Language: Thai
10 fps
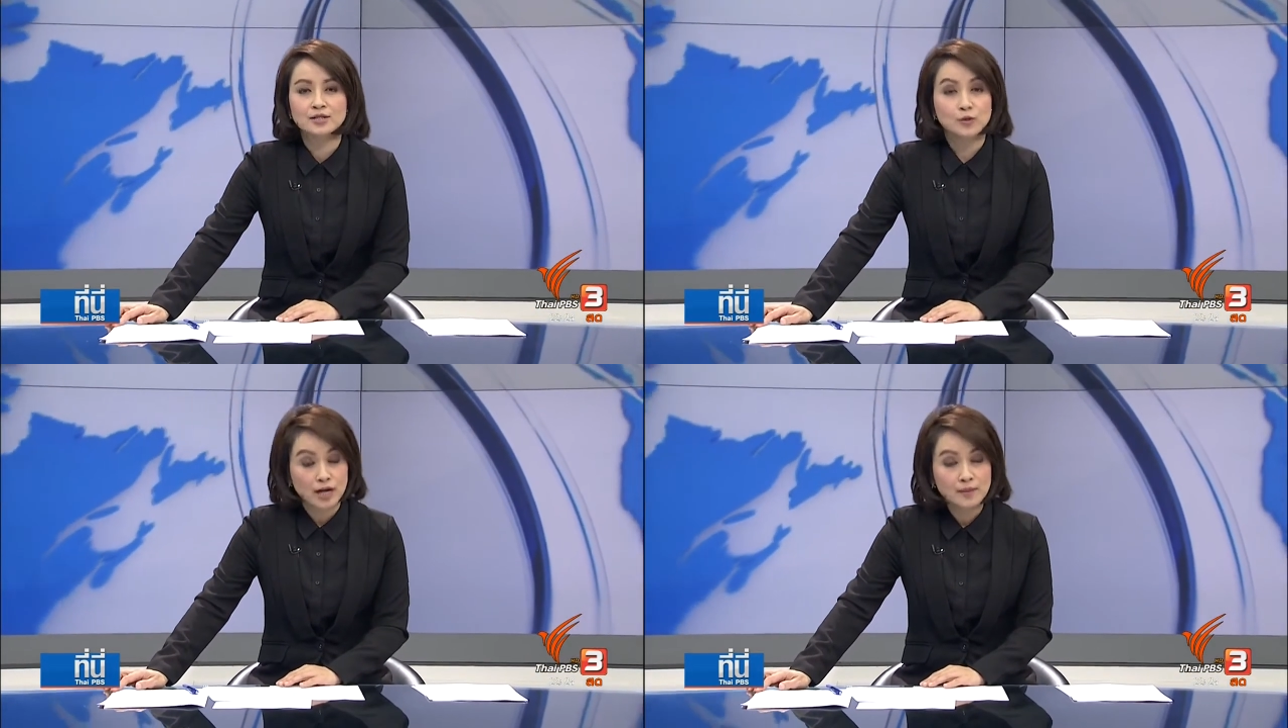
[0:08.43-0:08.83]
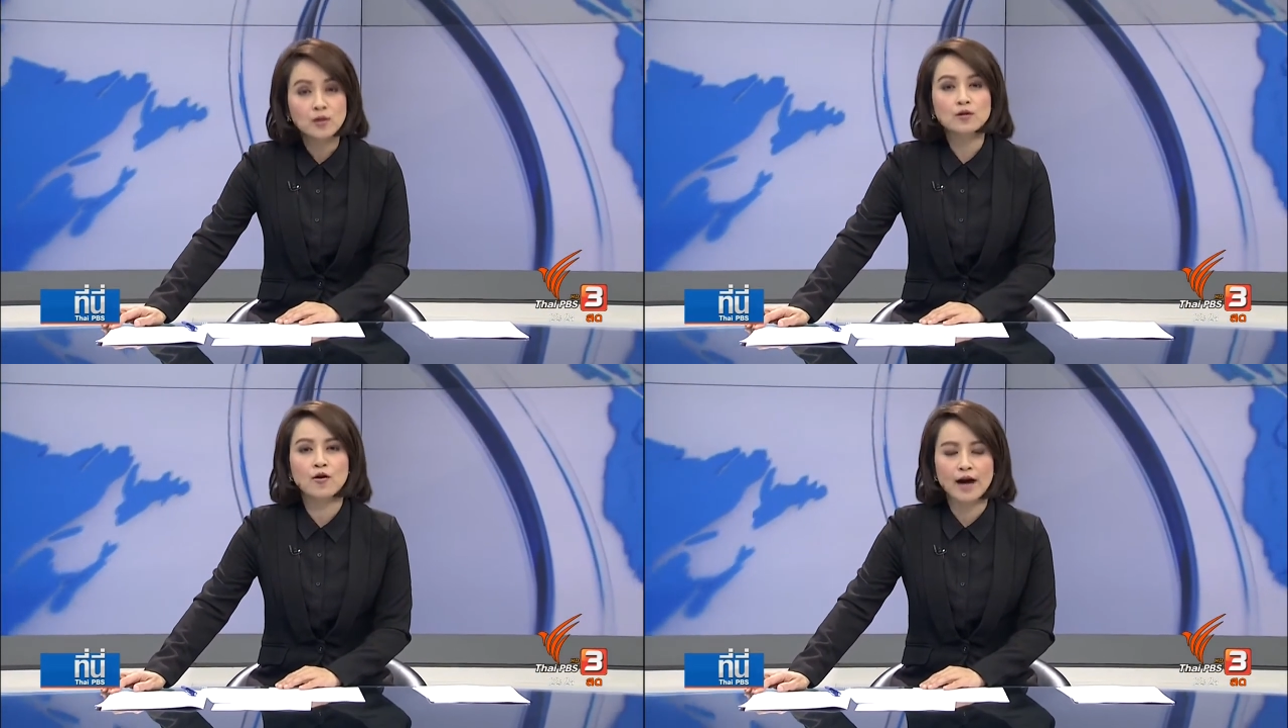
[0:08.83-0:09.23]
จุดเริ่ม
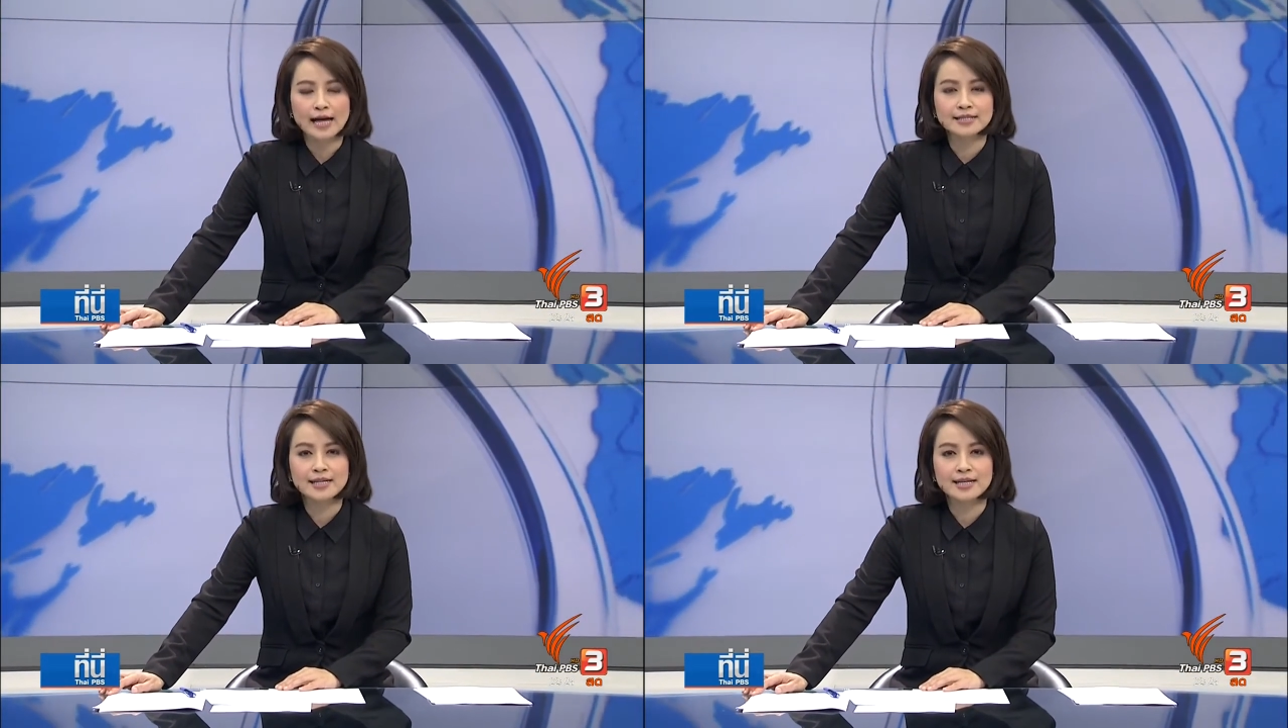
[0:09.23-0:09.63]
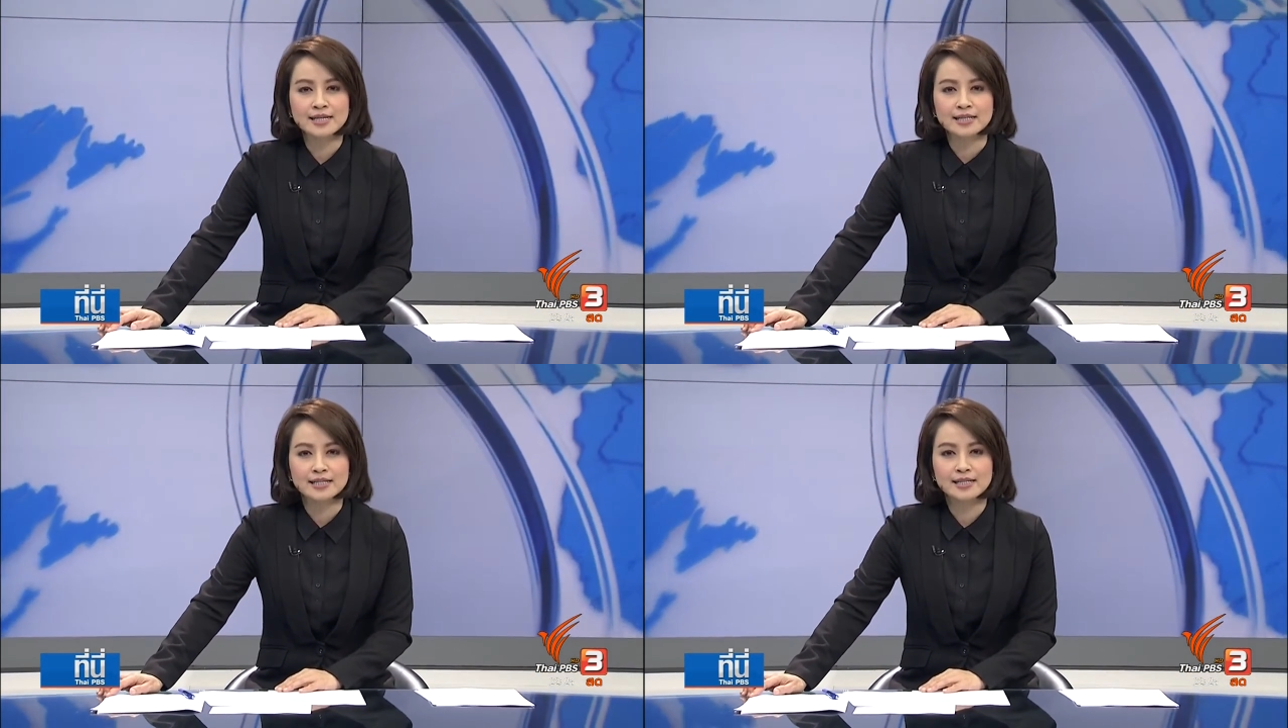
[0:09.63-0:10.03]
ต้นของอาเซียน
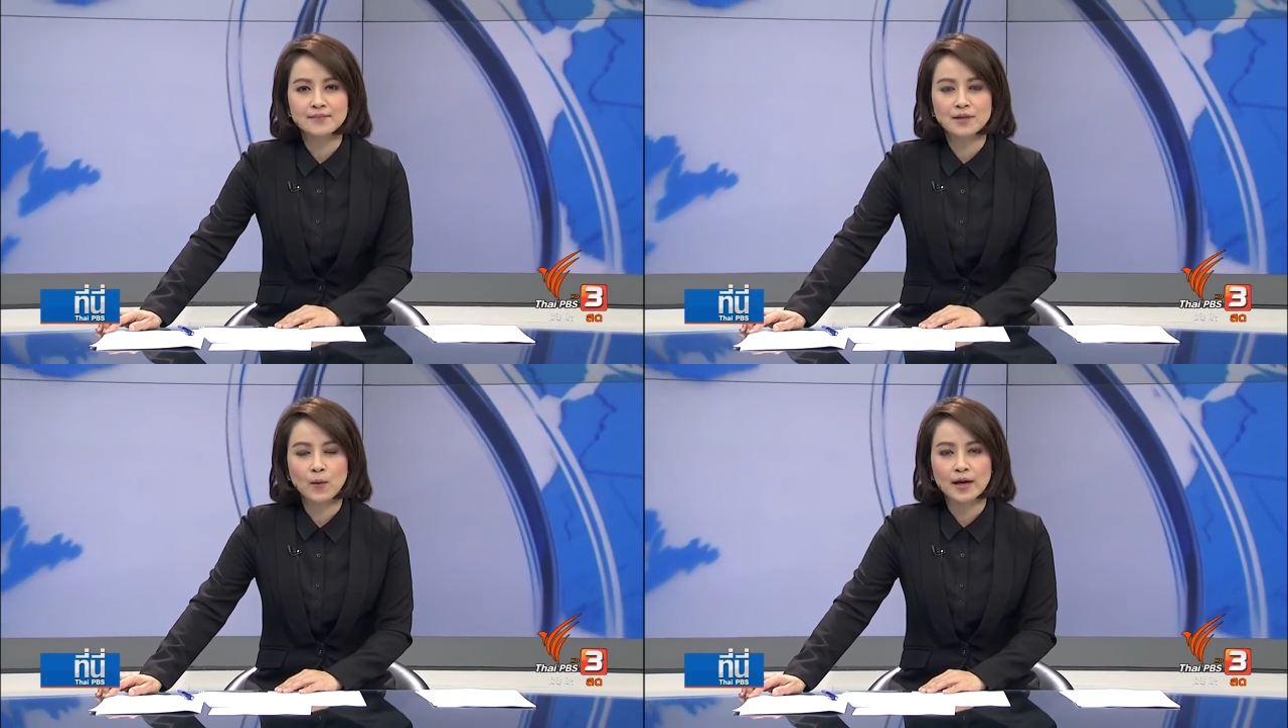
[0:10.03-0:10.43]
เกิดขึ้นเมื่อ